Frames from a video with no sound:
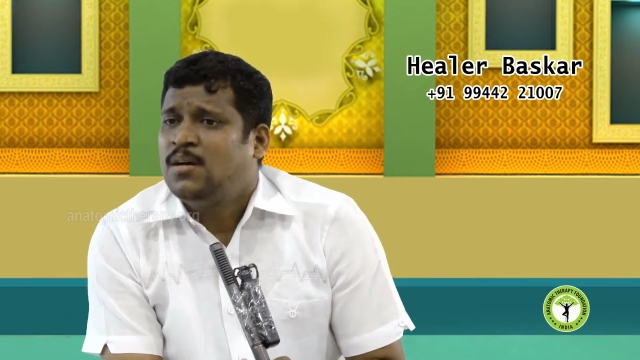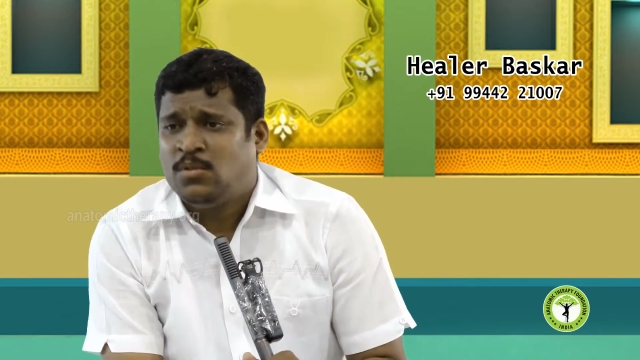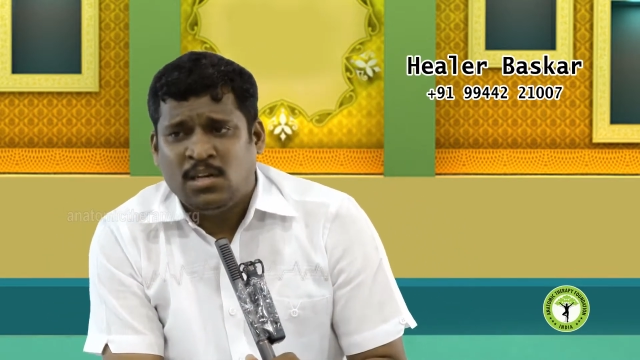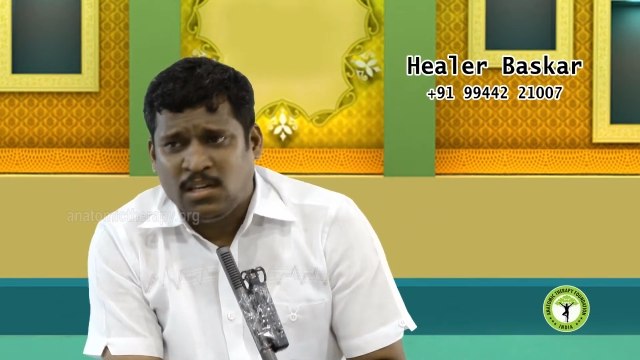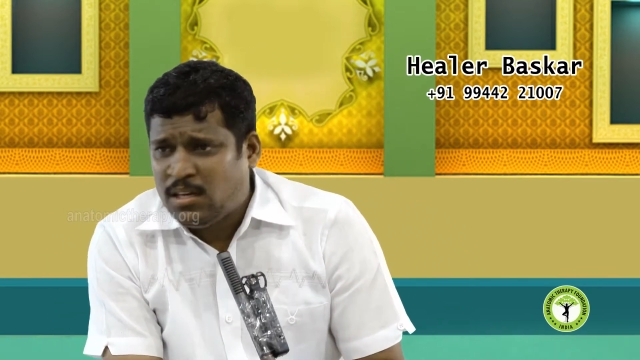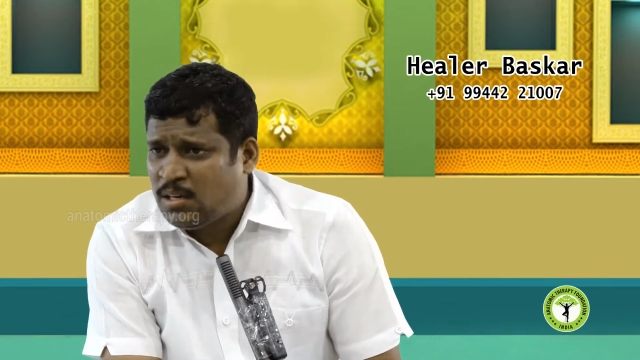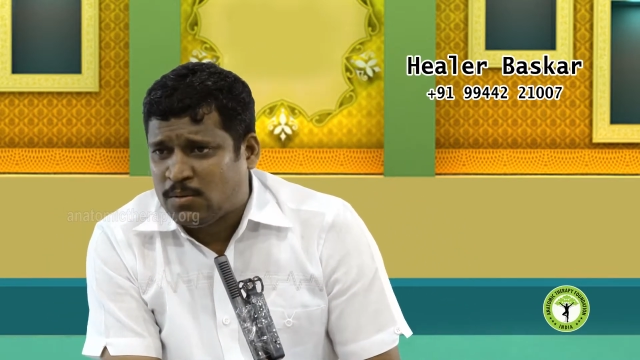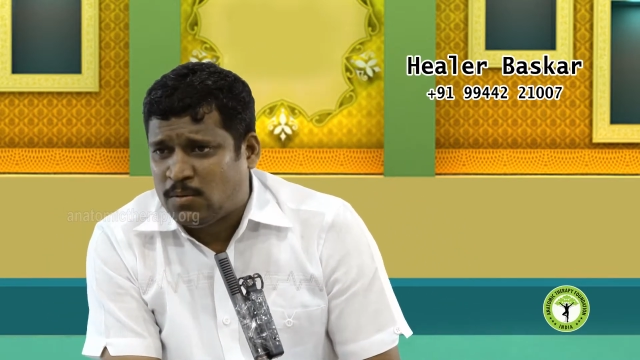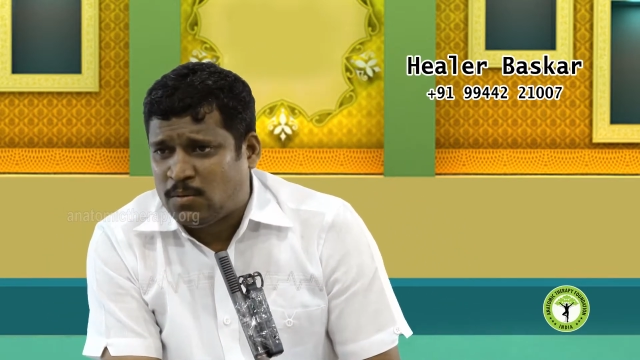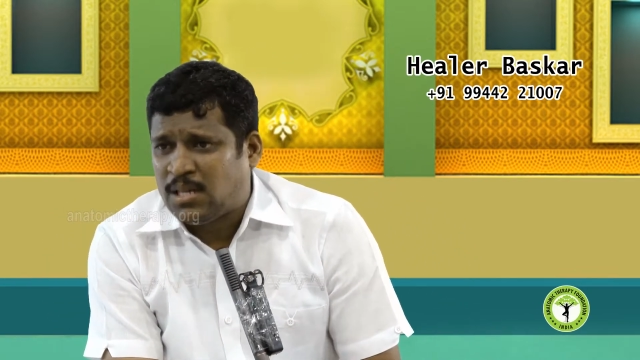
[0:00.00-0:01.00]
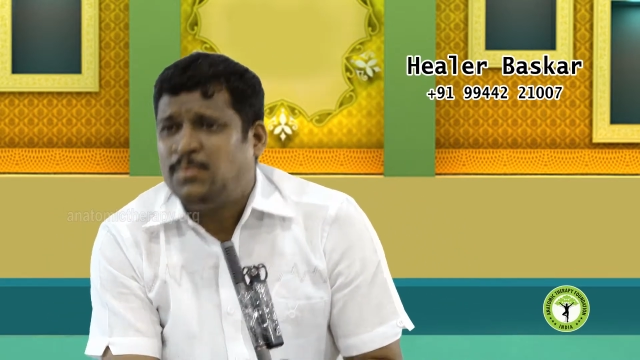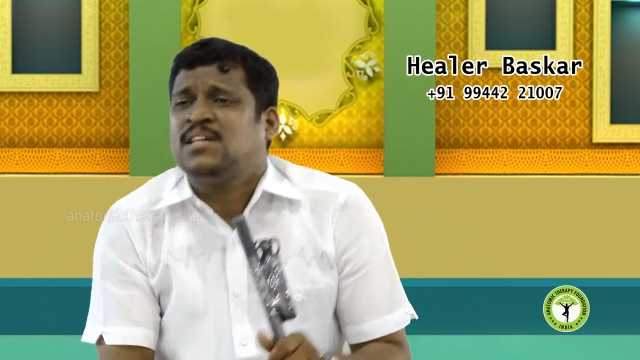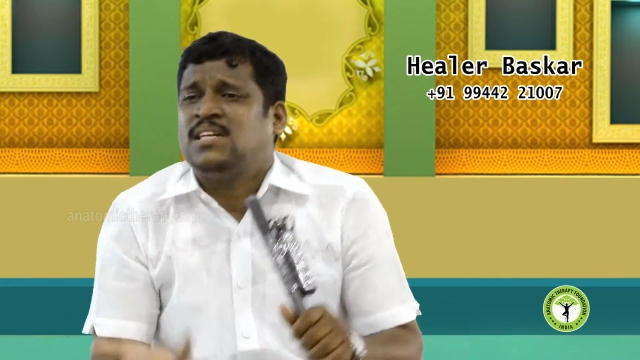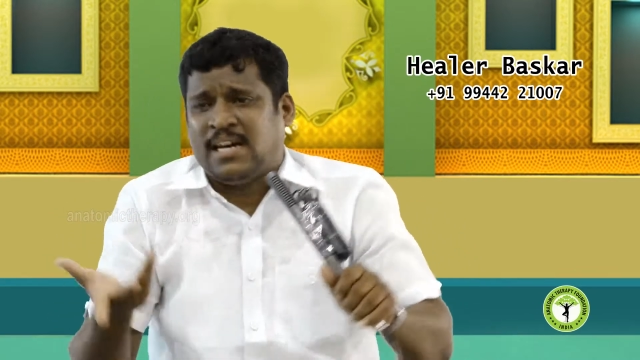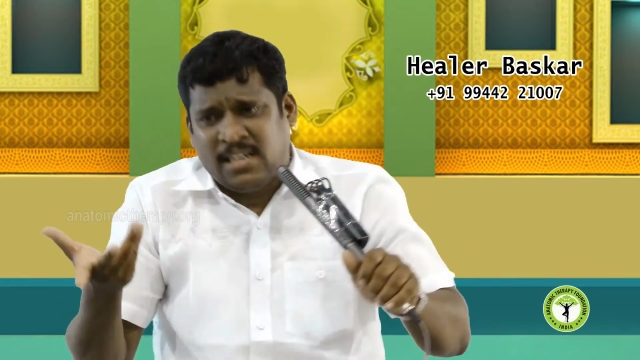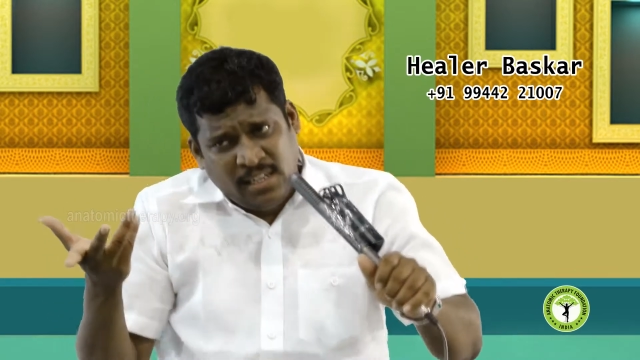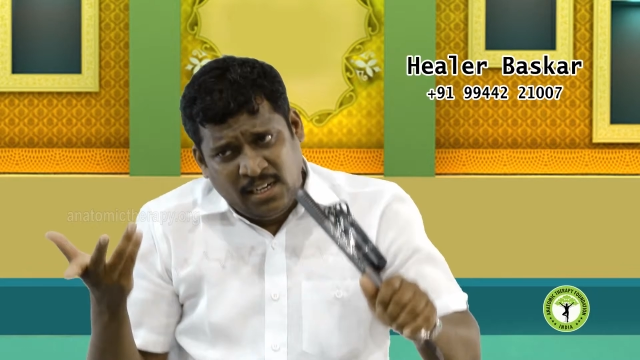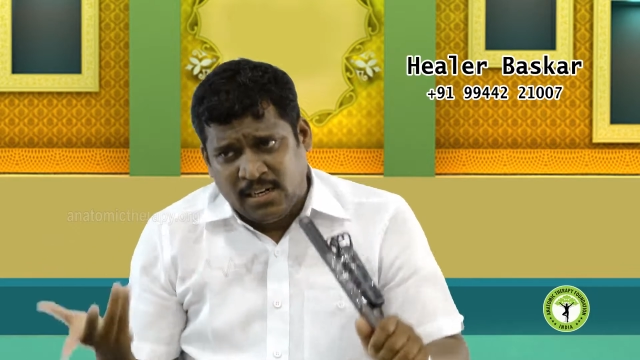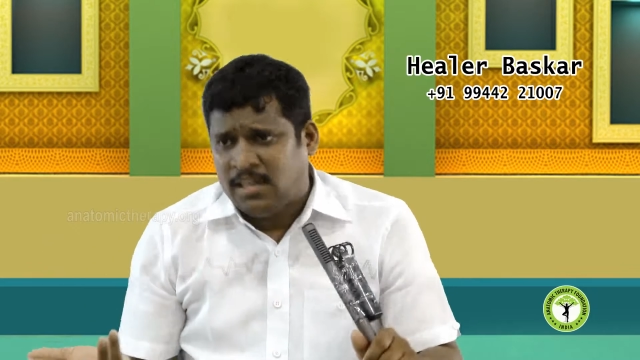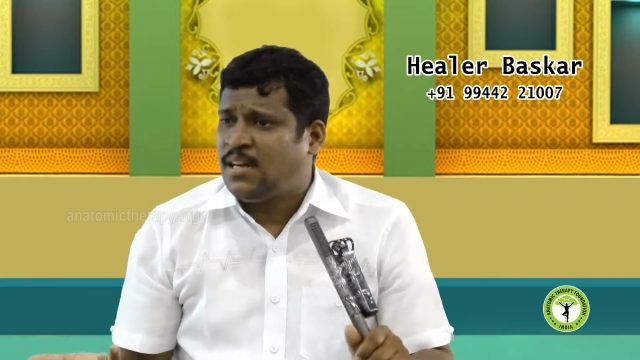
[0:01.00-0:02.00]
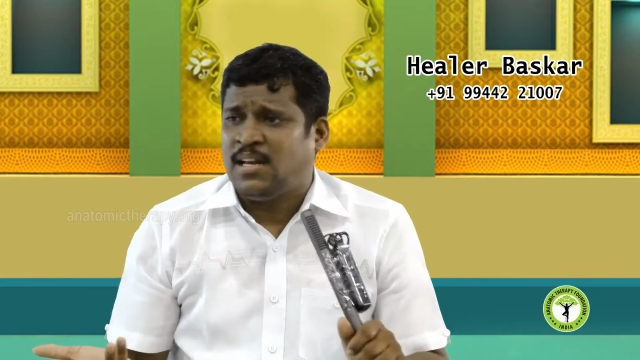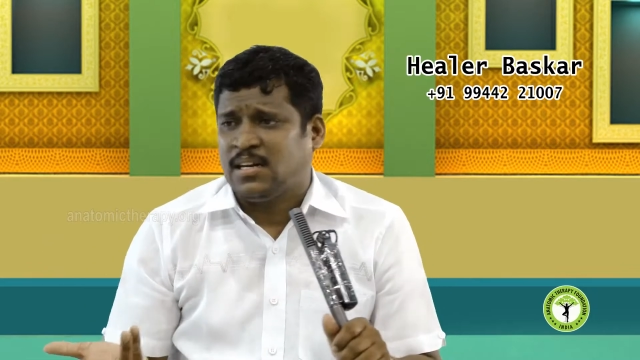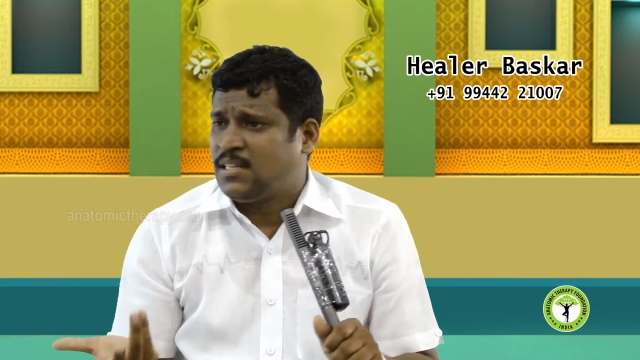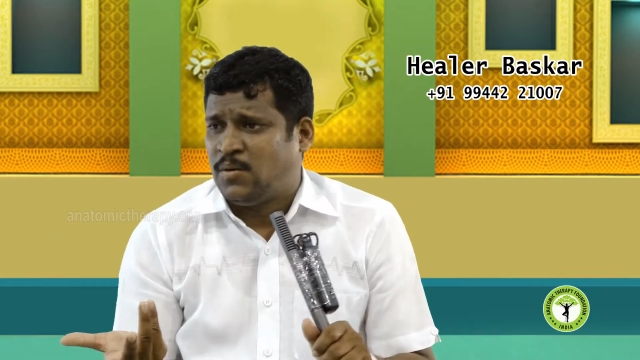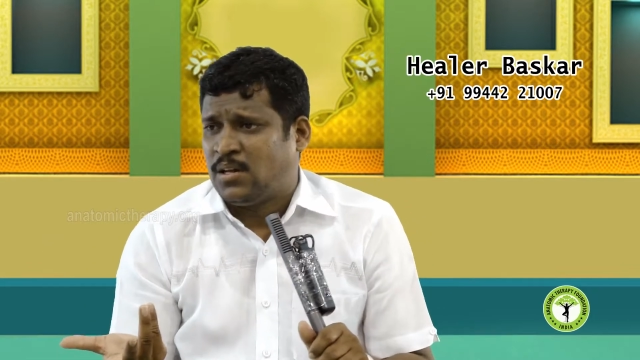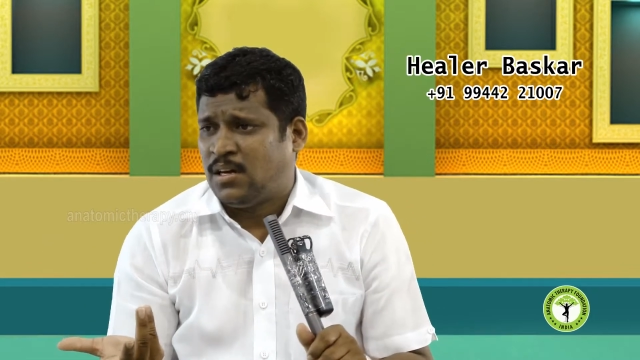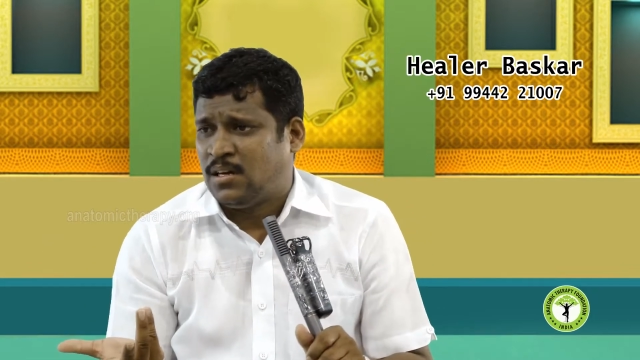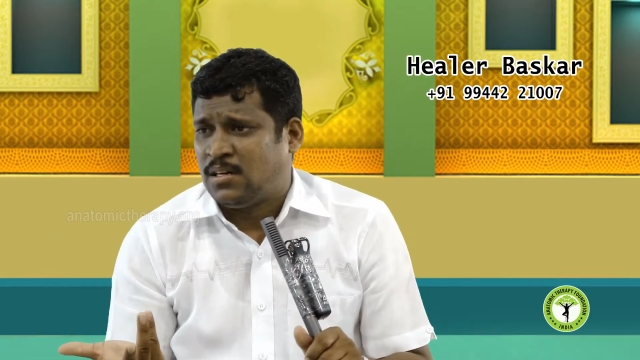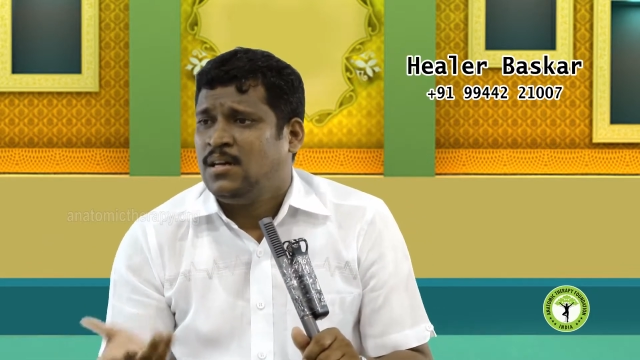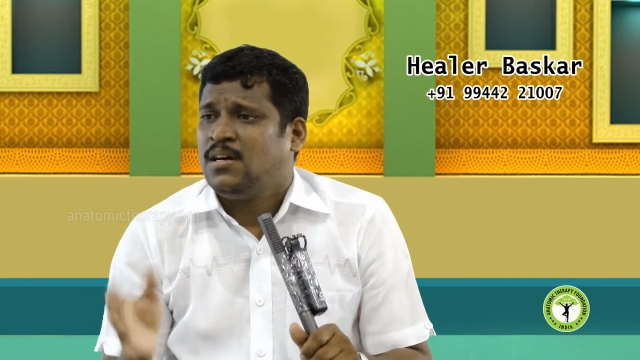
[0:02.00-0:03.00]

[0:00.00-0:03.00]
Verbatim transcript: முகம் நல்லாயிருக்கும் நமக்கு அதில் அக்கறை இல்லைன்னா நல்லா இருக்காது அவ்வளோதான்